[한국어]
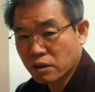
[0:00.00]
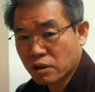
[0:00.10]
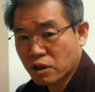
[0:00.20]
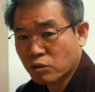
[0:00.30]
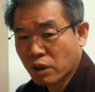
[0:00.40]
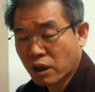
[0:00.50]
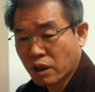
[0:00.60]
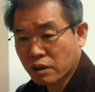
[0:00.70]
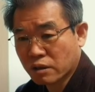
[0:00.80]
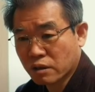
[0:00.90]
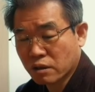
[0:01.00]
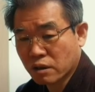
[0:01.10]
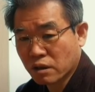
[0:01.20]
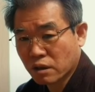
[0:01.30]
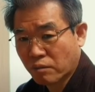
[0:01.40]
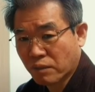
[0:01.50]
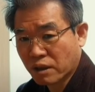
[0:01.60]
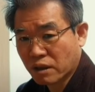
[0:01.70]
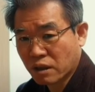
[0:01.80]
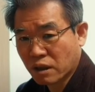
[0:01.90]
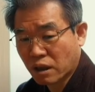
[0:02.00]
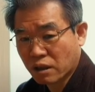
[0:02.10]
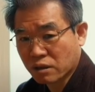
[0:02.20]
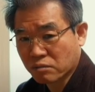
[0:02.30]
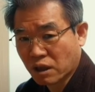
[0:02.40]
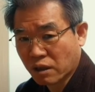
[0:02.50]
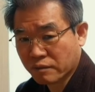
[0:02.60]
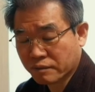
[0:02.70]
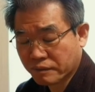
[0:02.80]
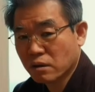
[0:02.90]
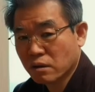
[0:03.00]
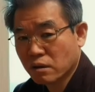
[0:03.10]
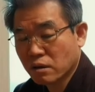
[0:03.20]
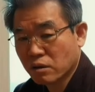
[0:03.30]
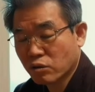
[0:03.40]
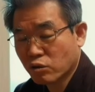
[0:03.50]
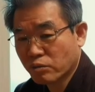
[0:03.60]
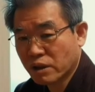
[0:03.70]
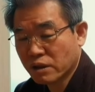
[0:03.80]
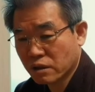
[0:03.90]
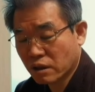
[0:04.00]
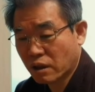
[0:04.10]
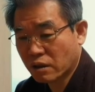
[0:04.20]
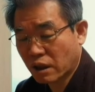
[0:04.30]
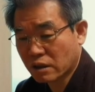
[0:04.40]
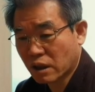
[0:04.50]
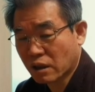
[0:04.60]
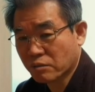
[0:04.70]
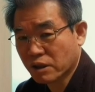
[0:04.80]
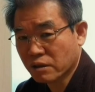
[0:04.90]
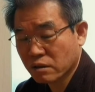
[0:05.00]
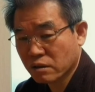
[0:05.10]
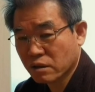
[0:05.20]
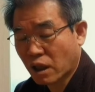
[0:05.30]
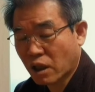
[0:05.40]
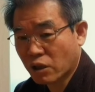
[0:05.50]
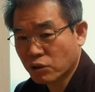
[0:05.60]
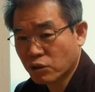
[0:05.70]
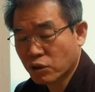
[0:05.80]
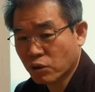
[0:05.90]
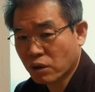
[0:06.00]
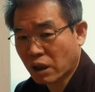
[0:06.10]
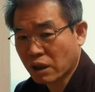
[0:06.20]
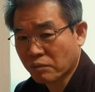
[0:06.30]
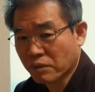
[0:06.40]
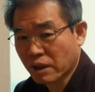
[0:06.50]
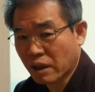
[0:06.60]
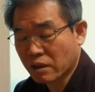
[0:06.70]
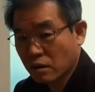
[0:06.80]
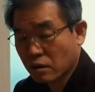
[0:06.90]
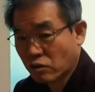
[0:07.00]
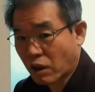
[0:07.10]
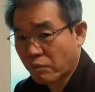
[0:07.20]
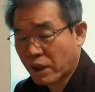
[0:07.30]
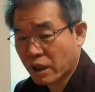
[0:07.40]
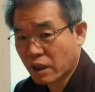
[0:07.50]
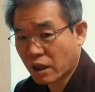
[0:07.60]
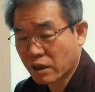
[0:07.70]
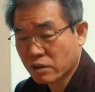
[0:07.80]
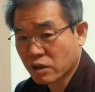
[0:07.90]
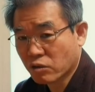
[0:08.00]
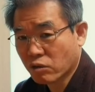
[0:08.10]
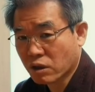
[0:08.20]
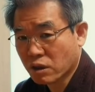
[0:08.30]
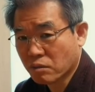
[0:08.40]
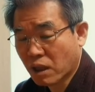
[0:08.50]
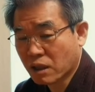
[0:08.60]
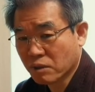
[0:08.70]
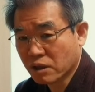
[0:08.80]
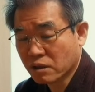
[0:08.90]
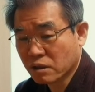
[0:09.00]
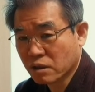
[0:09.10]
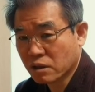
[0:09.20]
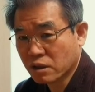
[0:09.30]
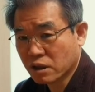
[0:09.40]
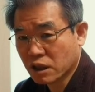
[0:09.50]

현 시국에 대해서 한마디 하겠습니다. 국민은 깨어나지 않으면 사회주의로 가게 됩니다. 좌파에게 정권을 맡기면 그